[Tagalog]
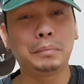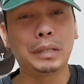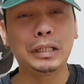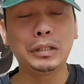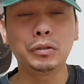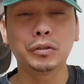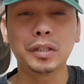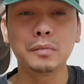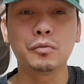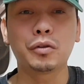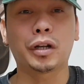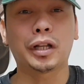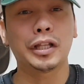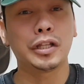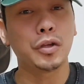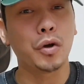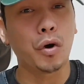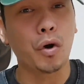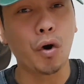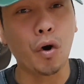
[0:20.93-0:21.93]
pindutin mo
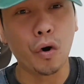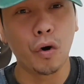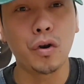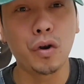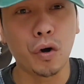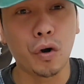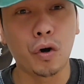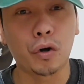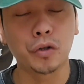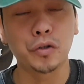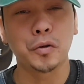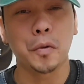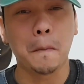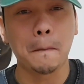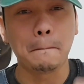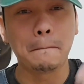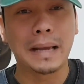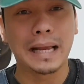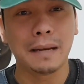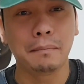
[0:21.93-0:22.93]
rin yung all or
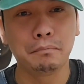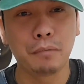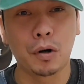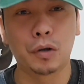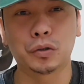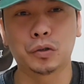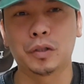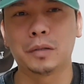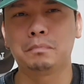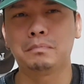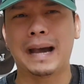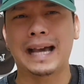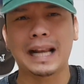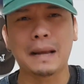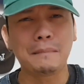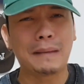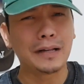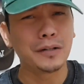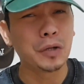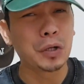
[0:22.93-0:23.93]
yung bell button
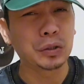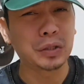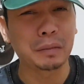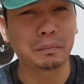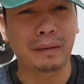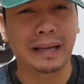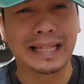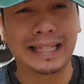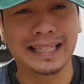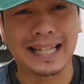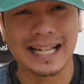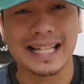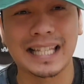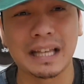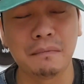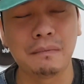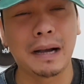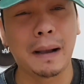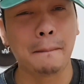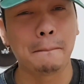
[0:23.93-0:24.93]
para ma-notified
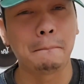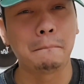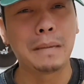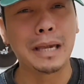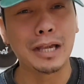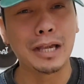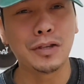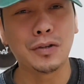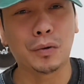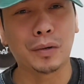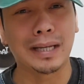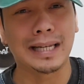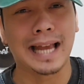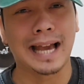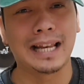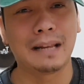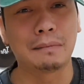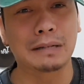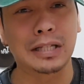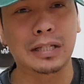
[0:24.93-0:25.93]
ka sa mga video
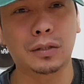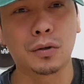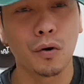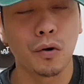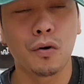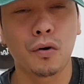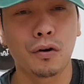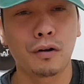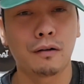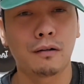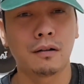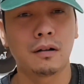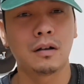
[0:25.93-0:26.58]
ilalabas ko.